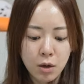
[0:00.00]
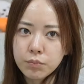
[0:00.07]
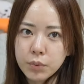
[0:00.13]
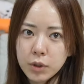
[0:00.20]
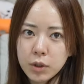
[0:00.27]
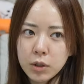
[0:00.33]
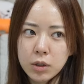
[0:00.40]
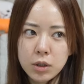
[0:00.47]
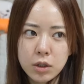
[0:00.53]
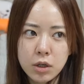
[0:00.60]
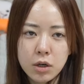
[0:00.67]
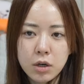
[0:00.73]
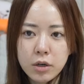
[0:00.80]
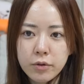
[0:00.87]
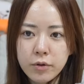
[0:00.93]
B 型
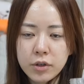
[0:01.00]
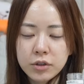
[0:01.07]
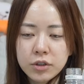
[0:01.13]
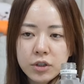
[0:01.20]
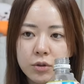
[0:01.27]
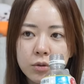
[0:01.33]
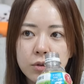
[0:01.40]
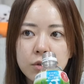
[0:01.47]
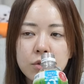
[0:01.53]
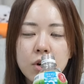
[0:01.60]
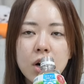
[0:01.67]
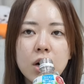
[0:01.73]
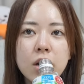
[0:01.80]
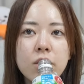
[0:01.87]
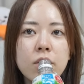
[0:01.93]
肝炎は口ほどの
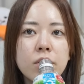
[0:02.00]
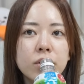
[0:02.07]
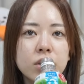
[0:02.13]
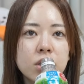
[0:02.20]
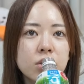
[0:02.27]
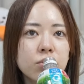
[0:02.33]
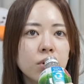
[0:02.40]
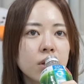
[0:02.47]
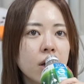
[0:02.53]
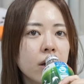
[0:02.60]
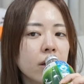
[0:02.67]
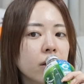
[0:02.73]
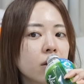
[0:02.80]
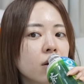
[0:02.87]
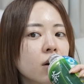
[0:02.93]
腫れは私はな
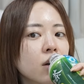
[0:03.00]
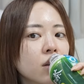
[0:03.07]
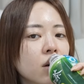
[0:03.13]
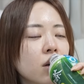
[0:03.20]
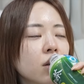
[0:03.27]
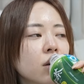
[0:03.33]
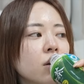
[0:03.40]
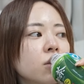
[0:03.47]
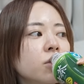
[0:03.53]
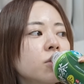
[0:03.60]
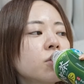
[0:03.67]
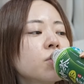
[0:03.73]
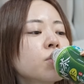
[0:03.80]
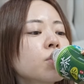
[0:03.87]
いかなって感じ